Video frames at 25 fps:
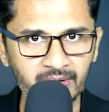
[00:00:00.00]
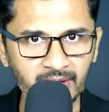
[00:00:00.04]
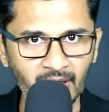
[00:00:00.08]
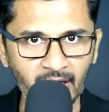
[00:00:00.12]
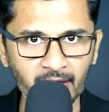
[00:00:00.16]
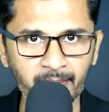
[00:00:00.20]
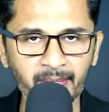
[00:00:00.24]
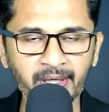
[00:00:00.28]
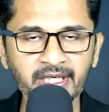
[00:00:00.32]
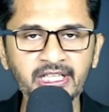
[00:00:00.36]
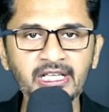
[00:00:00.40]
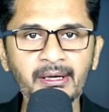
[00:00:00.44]

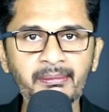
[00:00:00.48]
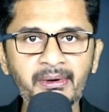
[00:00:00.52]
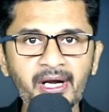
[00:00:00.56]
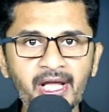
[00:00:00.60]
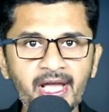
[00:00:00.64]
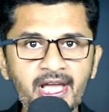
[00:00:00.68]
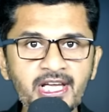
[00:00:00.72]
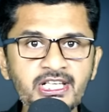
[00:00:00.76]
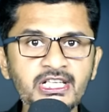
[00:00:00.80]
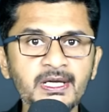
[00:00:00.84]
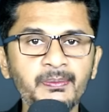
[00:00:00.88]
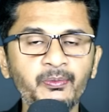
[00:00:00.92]
তার মানে আমরা
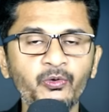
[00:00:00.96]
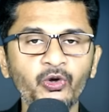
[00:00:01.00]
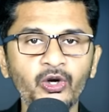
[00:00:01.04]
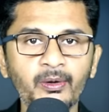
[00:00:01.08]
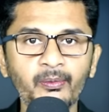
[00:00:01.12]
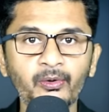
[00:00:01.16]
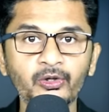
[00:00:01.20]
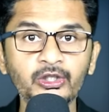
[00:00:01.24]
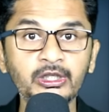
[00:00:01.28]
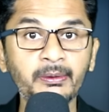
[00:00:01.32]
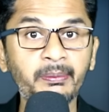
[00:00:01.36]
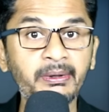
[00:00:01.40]
হিসেব করে
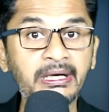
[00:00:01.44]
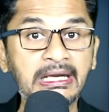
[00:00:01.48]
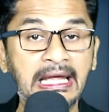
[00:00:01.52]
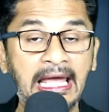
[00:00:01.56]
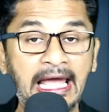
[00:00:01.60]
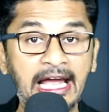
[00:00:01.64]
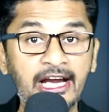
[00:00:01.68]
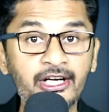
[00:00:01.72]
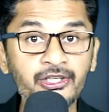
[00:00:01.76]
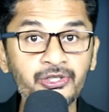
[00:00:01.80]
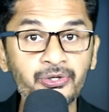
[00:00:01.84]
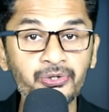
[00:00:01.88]
বলতে পারি
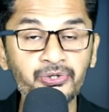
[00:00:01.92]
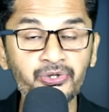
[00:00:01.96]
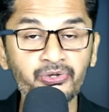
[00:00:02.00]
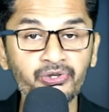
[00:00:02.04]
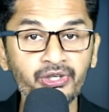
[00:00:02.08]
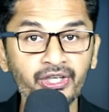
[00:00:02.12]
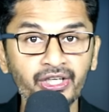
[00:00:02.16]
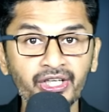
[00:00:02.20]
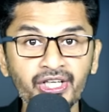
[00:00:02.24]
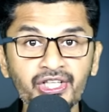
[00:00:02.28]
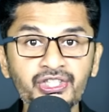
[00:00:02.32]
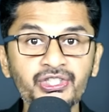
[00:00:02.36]
একশো
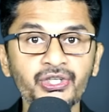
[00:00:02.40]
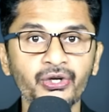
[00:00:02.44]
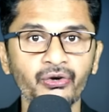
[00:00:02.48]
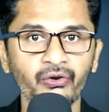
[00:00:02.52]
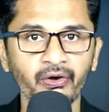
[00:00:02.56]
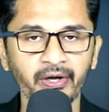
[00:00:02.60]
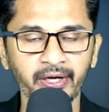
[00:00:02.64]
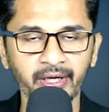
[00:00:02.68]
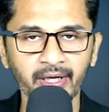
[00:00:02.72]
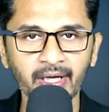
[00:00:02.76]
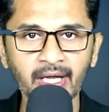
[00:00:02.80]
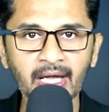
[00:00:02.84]
জনের নিচে
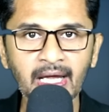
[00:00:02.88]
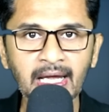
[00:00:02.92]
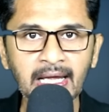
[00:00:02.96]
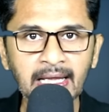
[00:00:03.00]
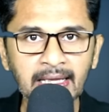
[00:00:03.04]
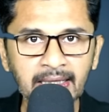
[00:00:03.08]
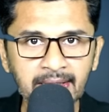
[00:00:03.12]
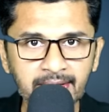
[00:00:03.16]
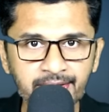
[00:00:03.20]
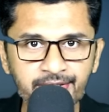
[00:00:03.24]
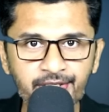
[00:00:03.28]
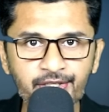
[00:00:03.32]
নয়
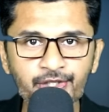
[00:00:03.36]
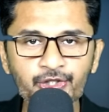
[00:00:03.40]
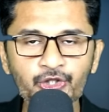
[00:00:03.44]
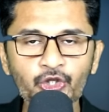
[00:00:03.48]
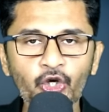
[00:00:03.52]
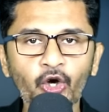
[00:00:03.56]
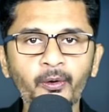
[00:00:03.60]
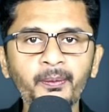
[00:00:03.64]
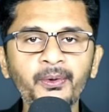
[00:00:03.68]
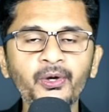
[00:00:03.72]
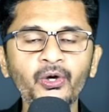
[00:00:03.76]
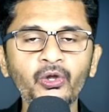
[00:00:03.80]
যে
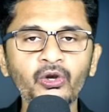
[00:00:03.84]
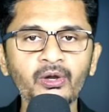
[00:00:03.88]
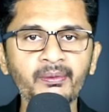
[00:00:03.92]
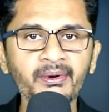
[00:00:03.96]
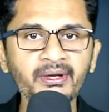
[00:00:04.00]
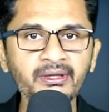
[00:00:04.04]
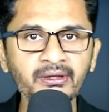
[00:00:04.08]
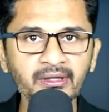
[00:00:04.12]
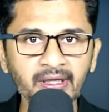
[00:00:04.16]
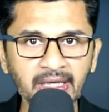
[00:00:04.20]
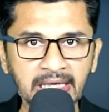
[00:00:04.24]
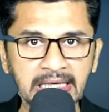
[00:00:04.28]
ছবিগুলো
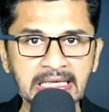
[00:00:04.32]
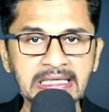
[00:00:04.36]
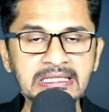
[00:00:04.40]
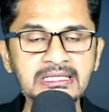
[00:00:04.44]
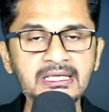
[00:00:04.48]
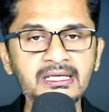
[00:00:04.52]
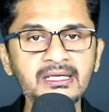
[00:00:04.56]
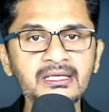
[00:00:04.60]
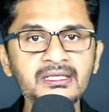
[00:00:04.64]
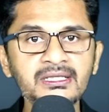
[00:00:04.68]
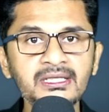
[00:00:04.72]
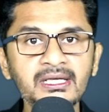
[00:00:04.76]
আমরা
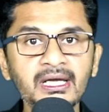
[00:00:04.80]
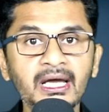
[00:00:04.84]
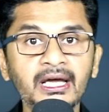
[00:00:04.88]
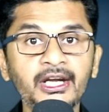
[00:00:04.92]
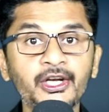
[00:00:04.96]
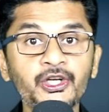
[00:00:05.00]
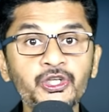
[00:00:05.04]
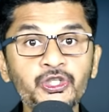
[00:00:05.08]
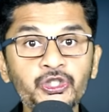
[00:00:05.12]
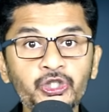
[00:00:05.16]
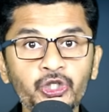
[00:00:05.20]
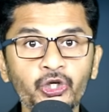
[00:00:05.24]
দেখেছি
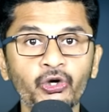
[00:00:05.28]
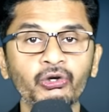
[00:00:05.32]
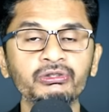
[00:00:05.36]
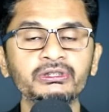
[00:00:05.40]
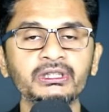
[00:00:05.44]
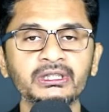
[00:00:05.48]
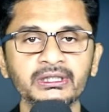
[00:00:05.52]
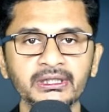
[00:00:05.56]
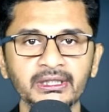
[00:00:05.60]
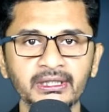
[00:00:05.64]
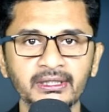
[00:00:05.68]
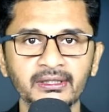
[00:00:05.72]
সেখানে
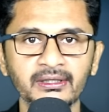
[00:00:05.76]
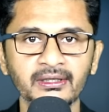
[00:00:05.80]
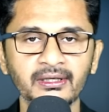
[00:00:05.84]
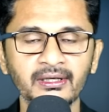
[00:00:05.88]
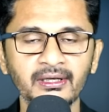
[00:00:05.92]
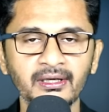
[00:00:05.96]
শতাধিক